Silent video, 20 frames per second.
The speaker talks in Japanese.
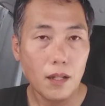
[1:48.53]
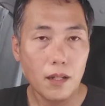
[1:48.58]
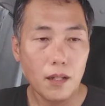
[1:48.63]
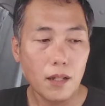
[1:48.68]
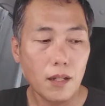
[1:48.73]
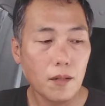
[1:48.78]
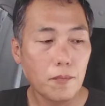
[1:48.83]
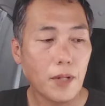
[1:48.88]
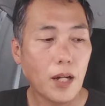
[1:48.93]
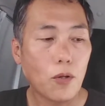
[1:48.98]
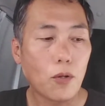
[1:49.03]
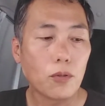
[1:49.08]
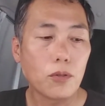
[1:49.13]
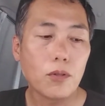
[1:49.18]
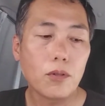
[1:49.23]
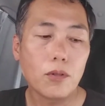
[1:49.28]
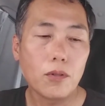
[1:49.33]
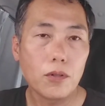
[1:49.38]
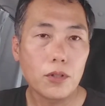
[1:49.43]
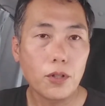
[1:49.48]
えまあ、こ
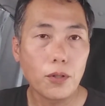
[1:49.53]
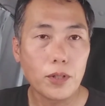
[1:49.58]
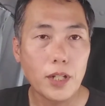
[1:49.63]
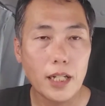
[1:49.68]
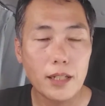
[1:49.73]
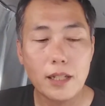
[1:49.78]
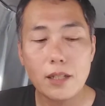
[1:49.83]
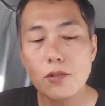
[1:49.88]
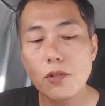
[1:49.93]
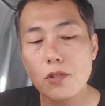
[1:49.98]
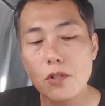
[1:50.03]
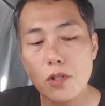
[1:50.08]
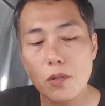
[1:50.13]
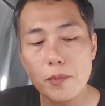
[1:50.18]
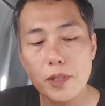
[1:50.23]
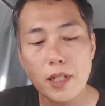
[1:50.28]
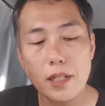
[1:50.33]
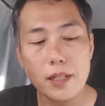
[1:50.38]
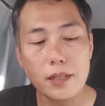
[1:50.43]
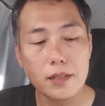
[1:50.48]
の巨大な鳥を
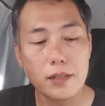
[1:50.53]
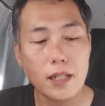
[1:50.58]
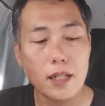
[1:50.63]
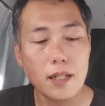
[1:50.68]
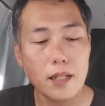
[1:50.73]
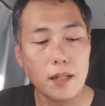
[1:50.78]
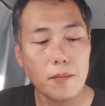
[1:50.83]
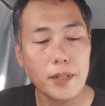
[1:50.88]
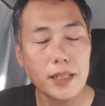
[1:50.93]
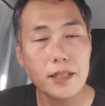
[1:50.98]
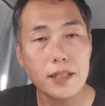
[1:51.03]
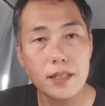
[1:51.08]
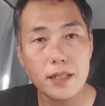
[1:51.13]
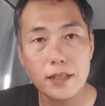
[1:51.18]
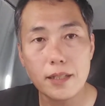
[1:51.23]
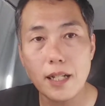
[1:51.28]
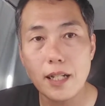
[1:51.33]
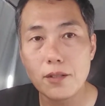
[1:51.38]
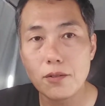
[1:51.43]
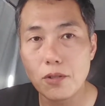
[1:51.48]
見てですね、えまあ、小
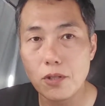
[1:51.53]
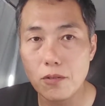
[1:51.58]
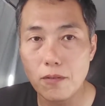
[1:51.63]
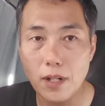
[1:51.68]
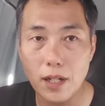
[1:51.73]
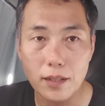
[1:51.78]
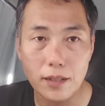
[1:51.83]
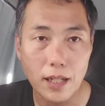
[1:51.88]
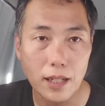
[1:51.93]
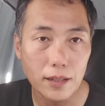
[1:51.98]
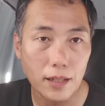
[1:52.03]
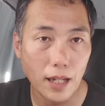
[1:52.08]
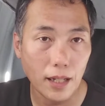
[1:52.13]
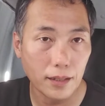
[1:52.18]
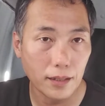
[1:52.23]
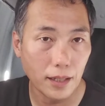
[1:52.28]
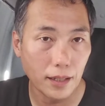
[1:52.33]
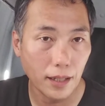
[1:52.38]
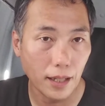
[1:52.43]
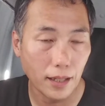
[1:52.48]
さい鳥はなんであ
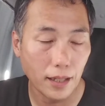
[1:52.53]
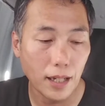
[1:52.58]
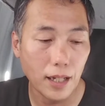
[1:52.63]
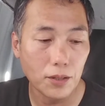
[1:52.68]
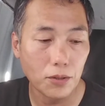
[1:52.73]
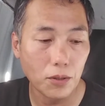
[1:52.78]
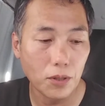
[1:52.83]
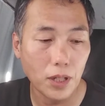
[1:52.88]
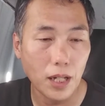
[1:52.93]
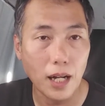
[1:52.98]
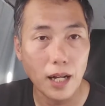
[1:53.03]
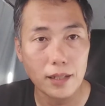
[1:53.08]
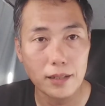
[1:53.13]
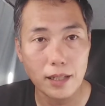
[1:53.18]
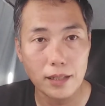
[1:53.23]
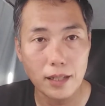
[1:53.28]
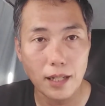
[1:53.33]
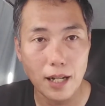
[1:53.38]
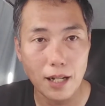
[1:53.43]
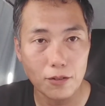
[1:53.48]
んなでっかい鳥があんな
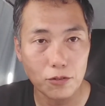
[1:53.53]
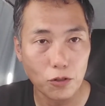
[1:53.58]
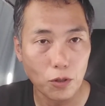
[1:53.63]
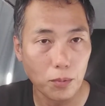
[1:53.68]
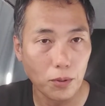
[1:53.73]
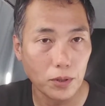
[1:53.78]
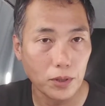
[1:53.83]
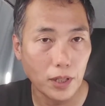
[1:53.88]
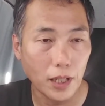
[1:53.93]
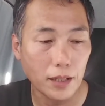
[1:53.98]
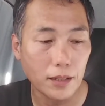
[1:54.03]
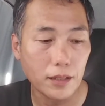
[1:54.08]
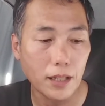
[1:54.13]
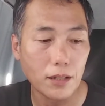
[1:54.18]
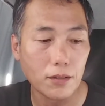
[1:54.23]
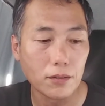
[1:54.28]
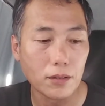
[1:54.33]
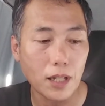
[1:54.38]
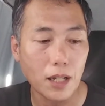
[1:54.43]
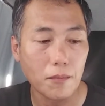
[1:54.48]
高く登っていって
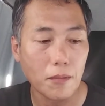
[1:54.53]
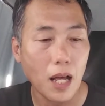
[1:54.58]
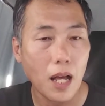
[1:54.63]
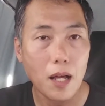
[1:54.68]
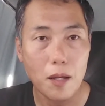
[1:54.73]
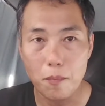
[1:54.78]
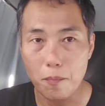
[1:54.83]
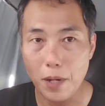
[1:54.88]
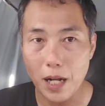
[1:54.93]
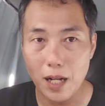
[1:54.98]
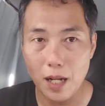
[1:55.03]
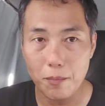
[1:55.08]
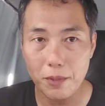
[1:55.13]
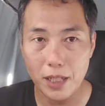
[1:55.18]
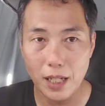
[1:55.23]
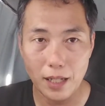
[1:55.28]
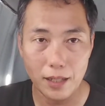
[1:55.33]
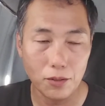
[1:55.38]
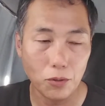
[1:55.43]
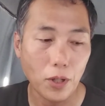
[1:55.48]
るんだバカみ
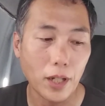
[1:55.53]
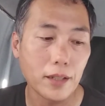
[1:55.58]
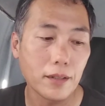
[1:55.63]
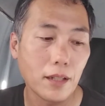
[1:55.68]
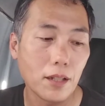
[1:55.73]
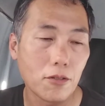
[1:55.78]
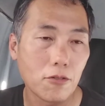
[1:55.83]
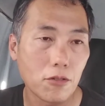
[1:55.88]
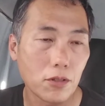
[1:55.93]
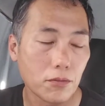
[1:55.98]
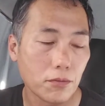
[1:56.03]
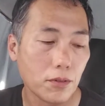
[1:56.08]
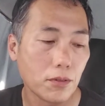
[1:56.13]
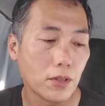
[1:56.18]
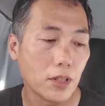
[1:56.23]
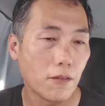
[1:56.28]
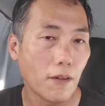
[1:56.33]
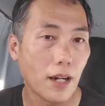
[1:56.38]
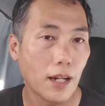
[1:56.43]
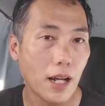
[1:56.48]
たいとかっていうふう
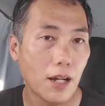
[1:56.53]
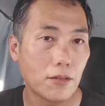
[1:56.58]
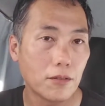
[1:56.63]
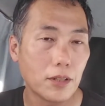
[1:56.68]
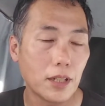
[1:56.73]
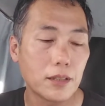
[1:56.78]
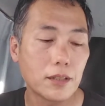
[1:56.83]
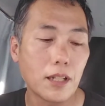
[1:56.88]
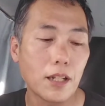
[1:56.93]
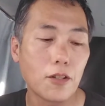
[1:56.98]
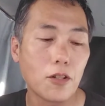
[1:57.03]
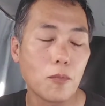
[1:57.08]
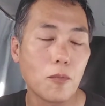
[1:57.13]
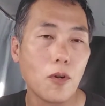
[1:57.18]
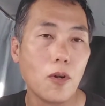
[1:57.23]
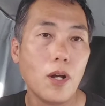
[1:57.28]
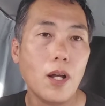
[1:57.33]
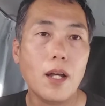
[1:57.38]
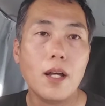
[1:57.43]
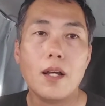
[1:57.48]
に笑うんですけれど
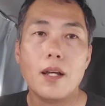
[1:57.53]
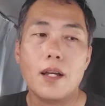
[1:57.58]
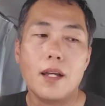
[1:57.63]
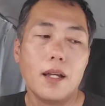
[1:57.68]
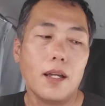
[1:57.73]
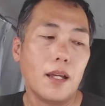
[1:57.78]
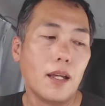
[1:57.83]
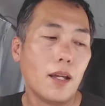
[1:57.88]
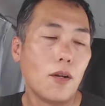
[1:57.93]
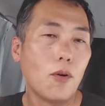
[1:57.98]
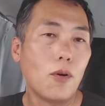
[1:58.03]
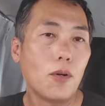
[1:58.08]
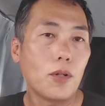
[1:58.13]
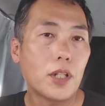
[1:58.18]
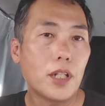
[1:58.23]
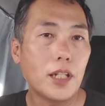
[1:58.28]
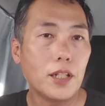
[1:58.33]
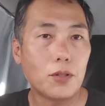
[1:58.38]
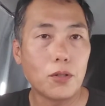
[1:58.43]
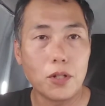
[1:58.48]
も、え大
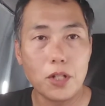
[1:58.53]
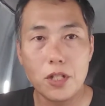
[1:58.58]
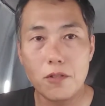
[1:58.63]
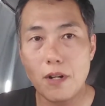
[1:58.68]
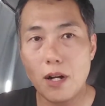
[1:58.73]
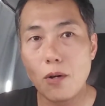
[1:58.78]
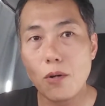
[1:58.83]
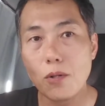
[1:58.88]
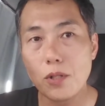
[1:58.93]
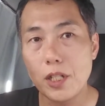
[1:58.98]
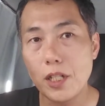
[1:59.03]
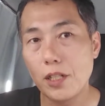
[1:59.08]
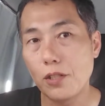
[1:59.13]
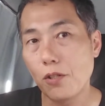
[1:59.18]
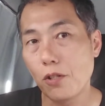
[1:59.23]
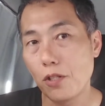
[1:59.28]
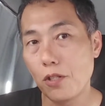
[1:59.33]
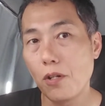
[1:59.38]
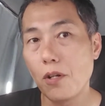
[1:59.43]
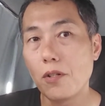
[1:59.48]
きい鳥には大きい
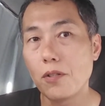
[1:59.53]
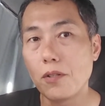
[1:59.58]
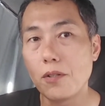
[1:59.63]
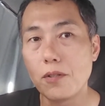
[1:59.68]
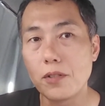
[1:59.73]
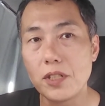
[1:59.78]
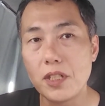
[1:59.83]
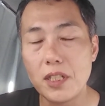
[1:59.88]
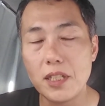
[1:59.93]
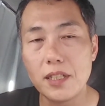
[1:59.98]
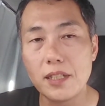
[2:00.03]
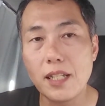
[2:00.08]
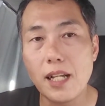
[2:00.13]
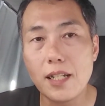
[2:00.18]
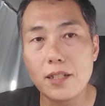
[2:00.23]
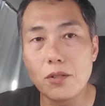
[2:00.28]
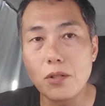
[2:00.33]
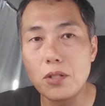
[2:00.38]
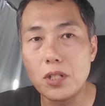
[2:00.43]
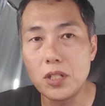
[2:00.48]
鳥の小さ
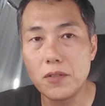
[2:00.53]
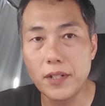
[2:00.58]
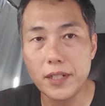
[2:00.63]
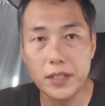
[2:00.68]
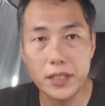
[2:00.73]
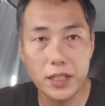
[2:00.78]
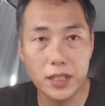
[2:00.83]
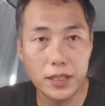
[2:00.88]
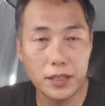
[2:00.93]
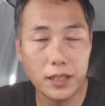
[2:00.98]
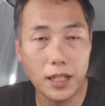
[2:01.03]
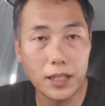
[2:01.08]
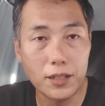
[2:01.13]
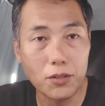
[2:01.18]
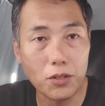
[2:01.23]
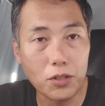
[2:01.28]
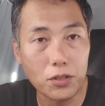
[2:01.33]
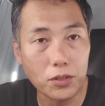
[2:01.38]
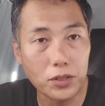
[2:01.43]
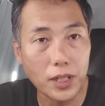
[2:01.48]
い鳥には小さい
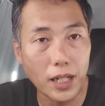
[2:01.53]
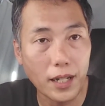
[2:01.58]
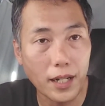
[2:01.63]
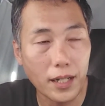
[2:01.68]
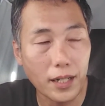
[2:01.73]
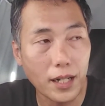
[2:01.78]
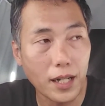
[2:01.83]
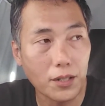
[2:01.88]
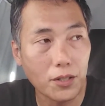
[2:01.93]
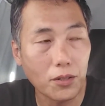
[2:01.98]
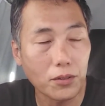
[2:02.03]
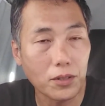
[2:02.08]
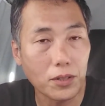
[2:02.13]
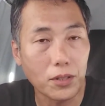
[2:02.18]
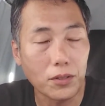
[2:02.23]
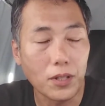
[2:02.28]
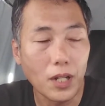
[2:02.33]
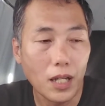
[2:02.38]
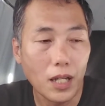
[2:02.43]
鳥の世界があるよっていう、